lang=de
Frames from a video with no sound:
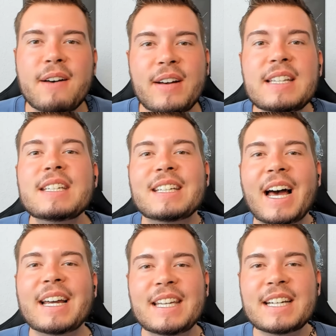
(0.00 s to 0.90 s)
Wenn sich
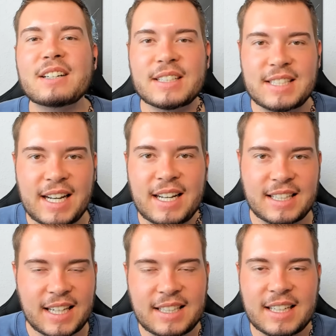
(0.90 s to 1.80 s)
da irgendwas
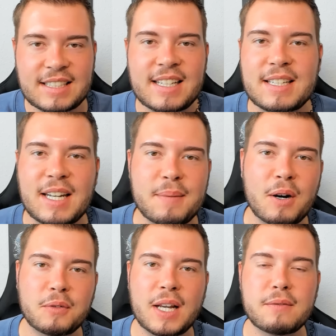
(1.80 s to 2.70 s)
ändert, kriegt ihr das ganze Thema
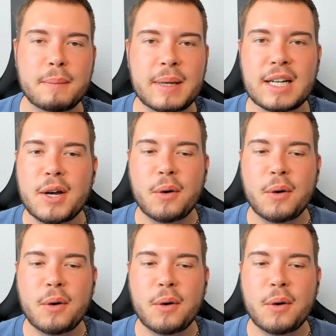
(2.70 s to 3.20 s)
auf jeden Fall mit.